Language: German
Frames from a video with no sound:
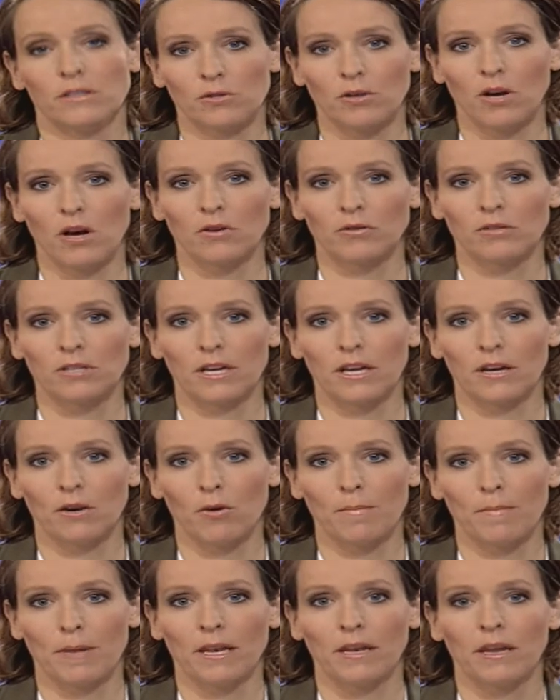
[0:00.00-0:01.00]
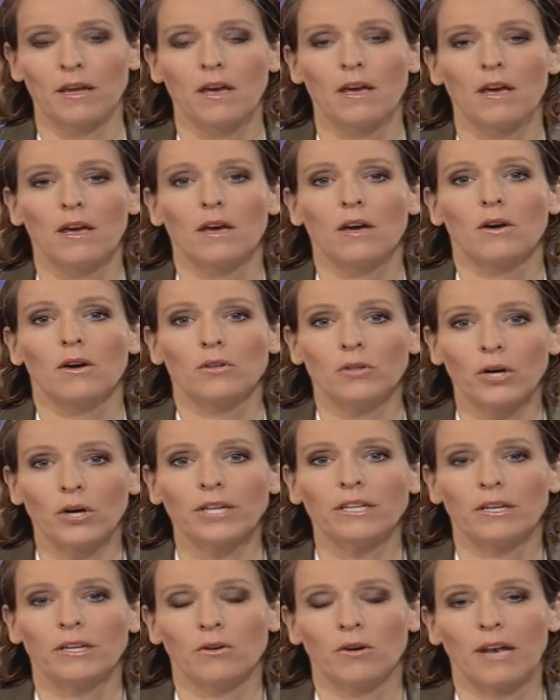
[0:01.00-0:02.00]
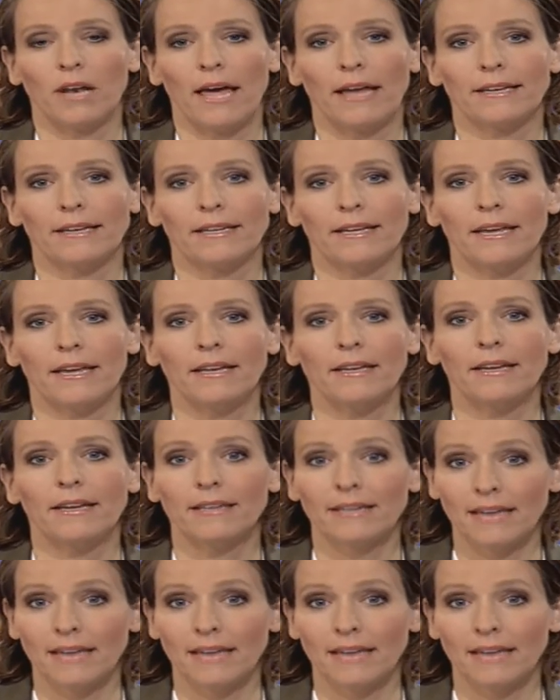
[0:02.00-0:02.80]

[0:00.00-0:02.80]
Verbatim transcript: Zuhause genommen. Und heute noch leiden Kinder,